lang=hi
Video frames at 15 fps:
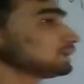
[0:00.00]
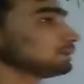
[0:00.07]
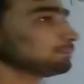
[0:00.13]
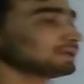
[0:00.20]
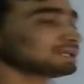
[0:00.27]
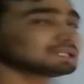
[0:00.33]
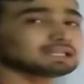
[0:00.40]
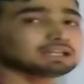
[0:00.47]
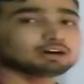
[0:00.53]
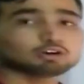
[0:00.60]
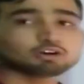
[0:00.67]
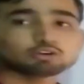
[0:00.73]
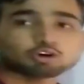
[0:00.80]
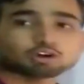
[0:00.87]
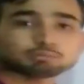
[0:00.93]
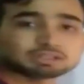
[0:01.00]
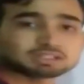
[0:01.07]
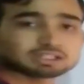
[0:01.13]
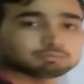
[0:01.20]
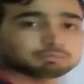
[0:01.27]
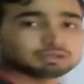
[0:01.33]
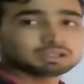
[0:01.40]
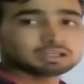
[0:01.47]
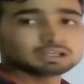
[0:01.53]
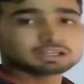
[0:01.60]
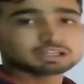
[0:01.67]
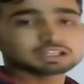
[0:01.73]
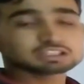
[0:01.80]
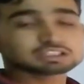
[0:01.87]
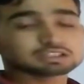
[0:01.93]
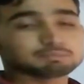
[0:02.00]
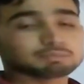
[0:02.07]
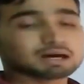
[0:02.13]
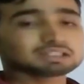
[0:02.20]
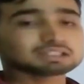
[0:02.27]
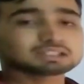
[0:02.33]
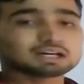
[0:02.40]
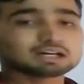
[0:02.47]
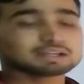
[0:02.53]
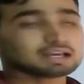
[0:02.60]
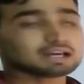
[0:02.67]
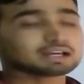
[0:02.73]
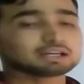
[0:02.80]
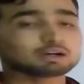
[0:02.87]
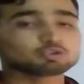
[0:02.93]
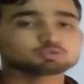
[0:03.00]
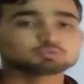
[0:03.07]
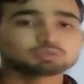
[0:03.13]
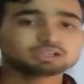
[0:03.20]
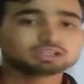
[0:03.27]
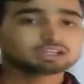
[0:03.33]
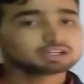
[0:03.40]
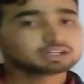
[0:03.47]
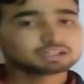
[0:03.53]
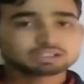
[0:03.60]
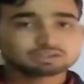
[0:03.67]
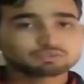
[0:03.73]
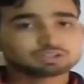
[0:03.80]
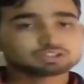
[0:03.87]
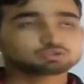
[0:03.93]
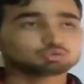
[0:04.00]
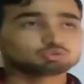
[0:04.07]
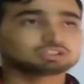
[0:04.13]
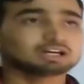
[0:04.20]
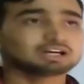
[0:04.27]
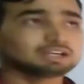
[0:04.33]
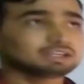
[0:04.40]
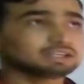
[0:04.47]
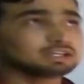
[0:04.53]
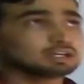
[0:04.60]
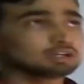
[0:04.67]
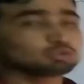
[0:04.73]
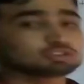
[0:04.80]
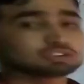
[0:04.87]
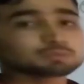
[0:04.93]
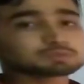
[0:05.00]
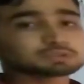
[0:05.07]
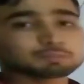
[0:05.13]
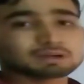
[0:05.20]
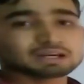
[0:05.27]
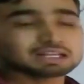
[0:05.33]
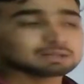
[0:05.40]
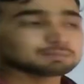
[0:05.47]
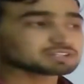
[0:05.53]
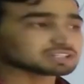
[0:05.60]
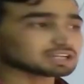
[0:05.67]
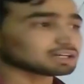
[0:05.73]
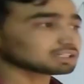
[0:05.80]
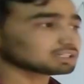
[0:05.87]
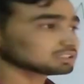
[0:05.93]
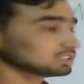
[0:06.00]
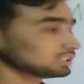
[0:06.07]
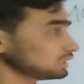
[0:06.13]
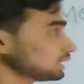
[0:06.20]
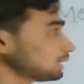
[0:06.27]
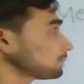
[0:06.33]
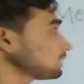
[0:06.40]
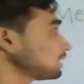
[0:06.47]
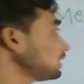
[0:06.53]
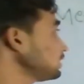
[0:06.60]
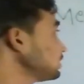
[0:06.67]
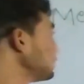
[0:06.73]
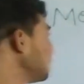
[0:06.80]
हैं कि मेटल और नॉन मेटल में किस बात का क्या क्या उसमें डिफरेंस होता है तो सबसे पहले हम स्टार्ट करते हैं आपका